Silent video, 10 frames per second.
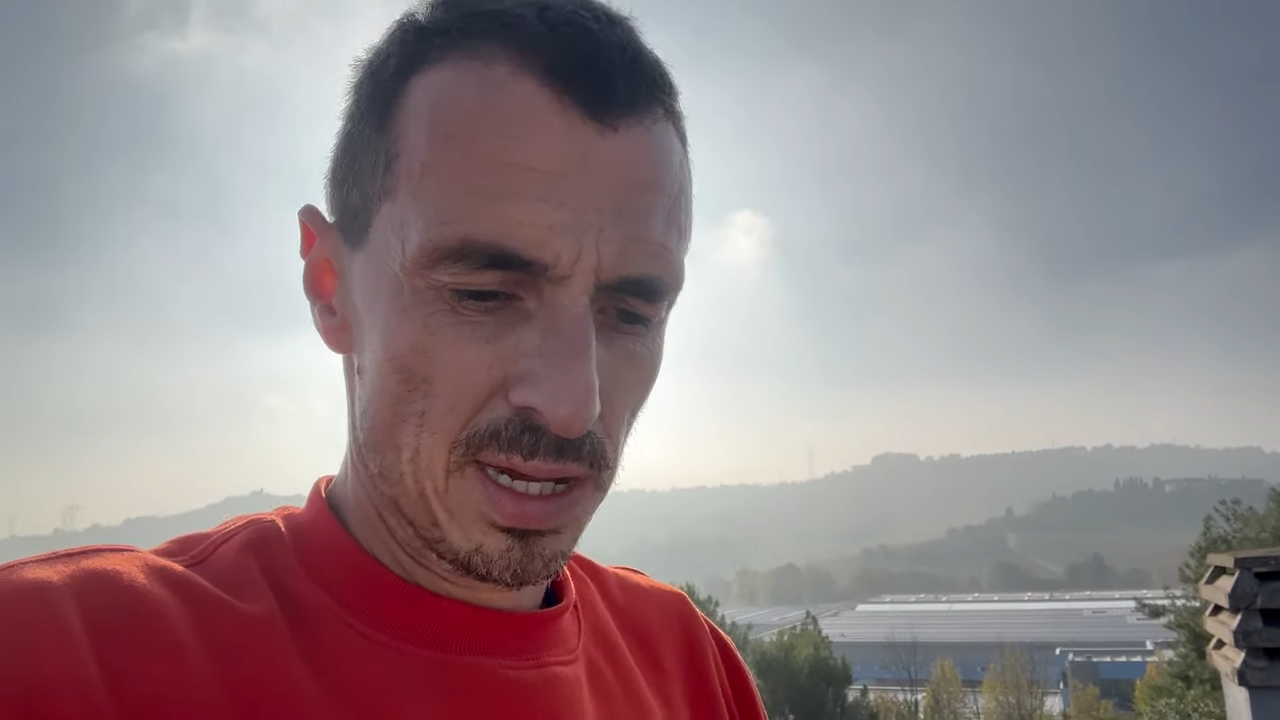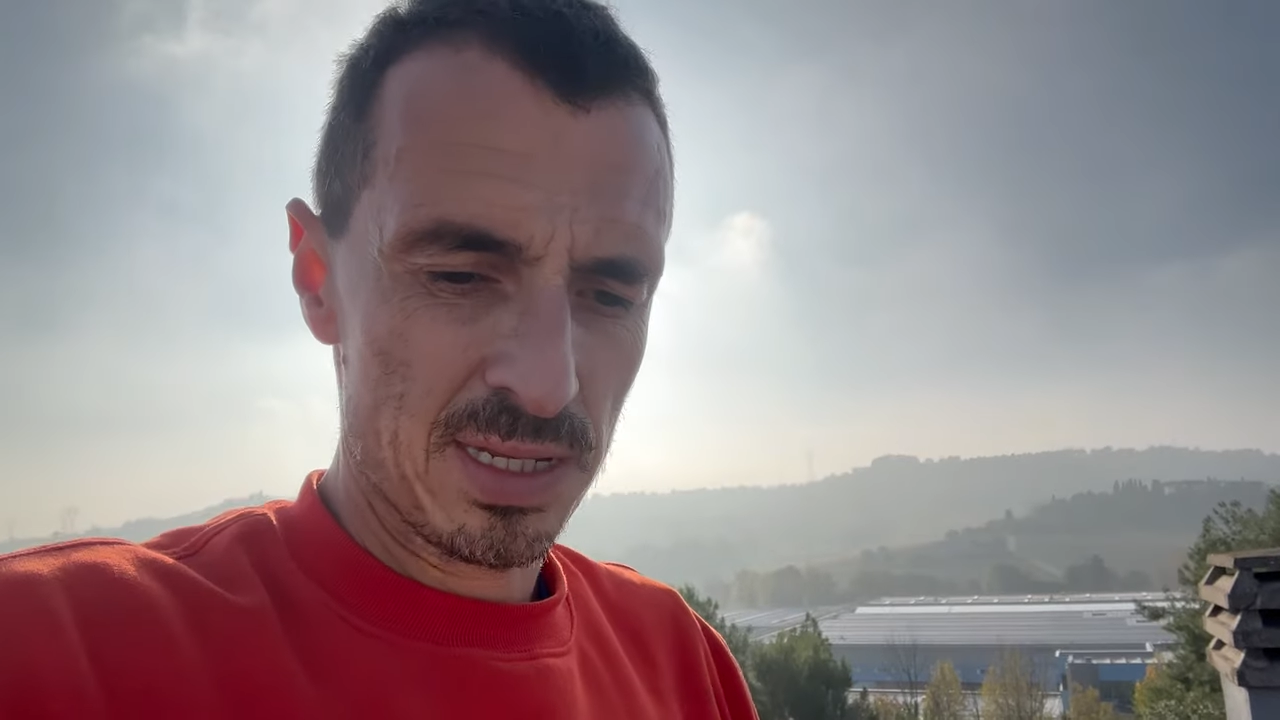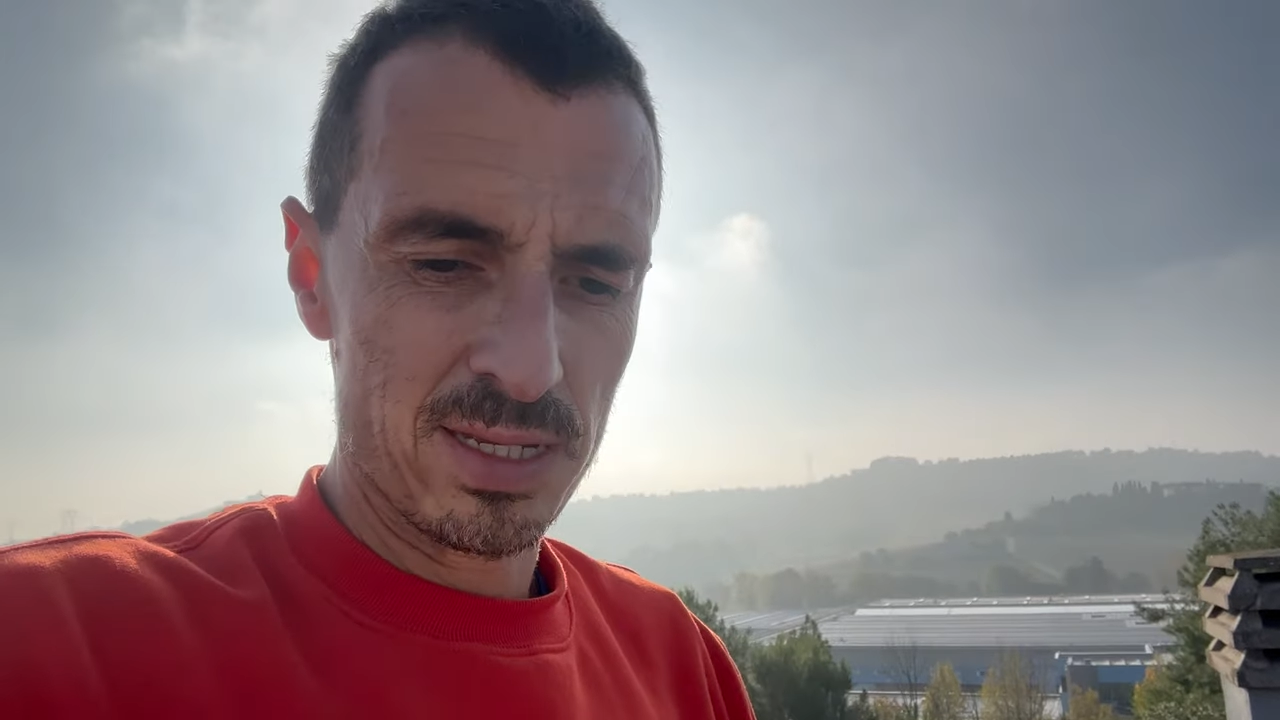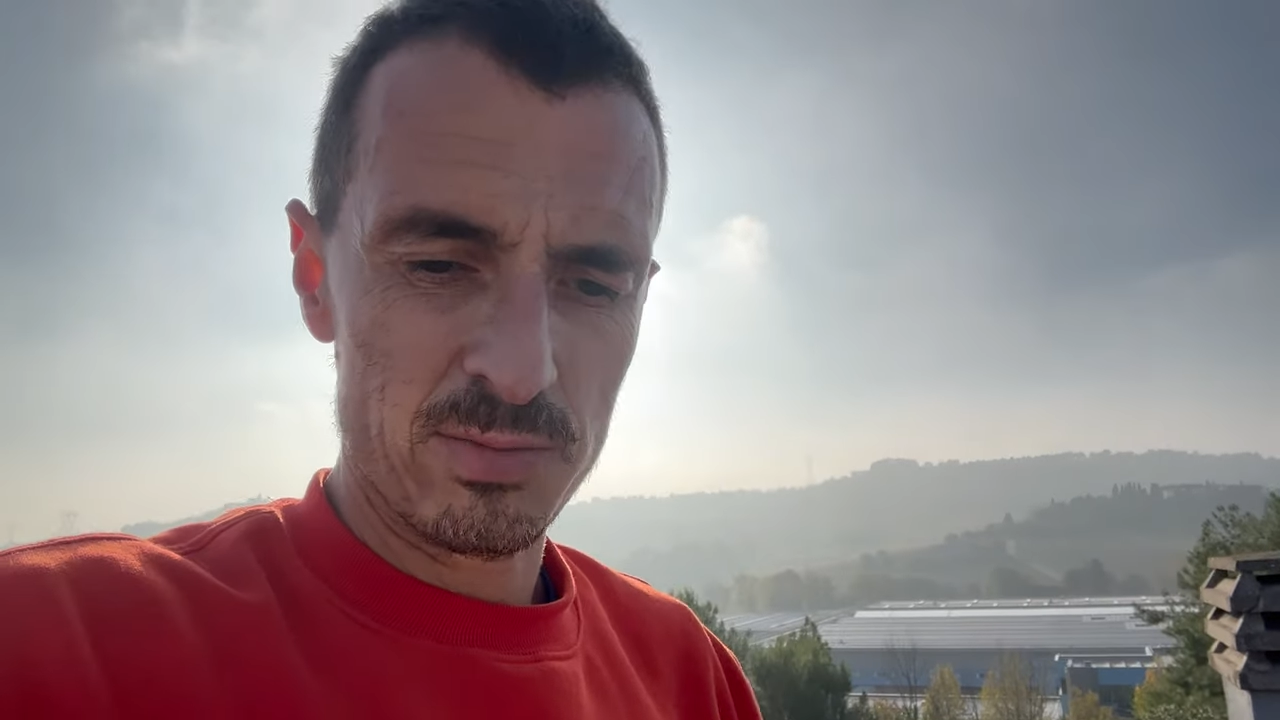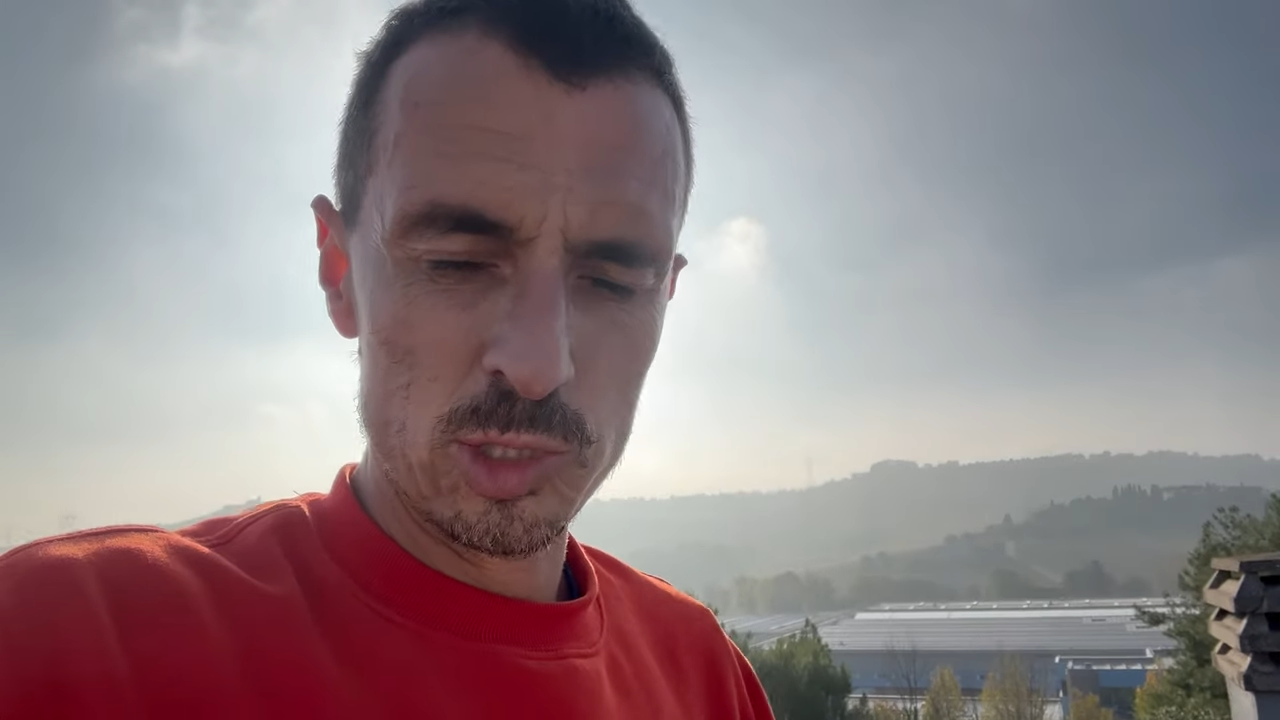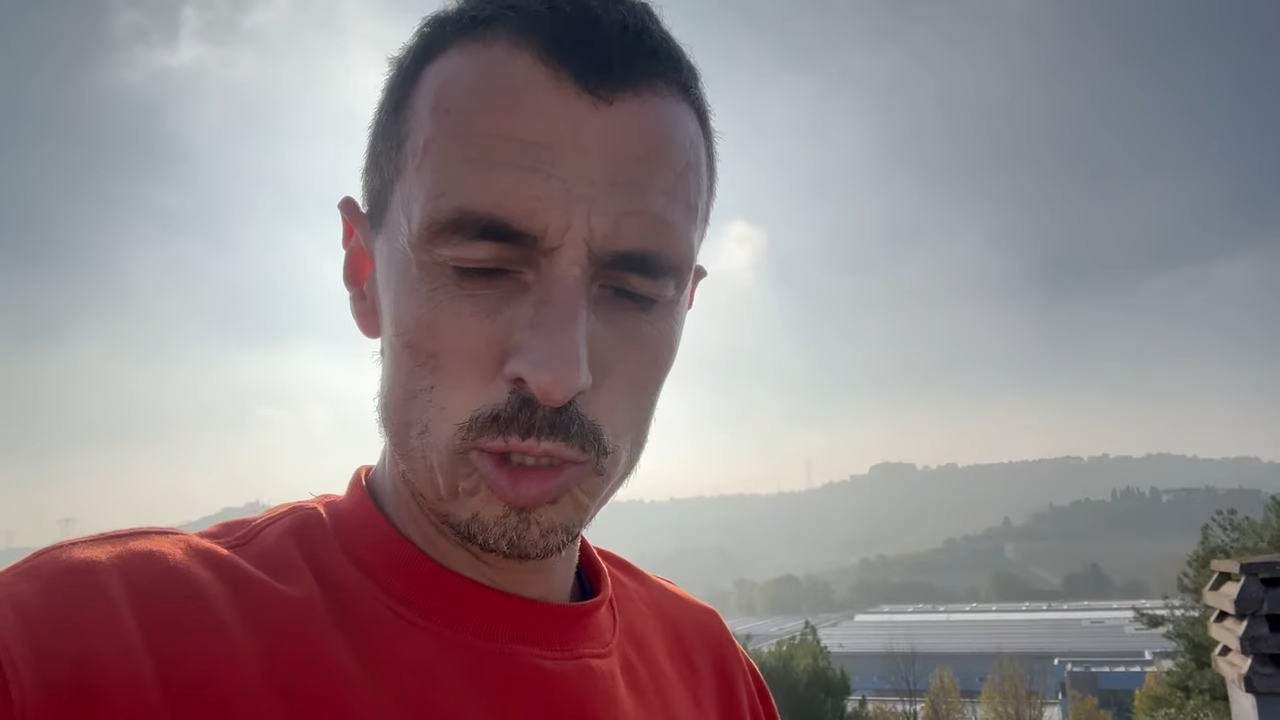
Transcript: andiamo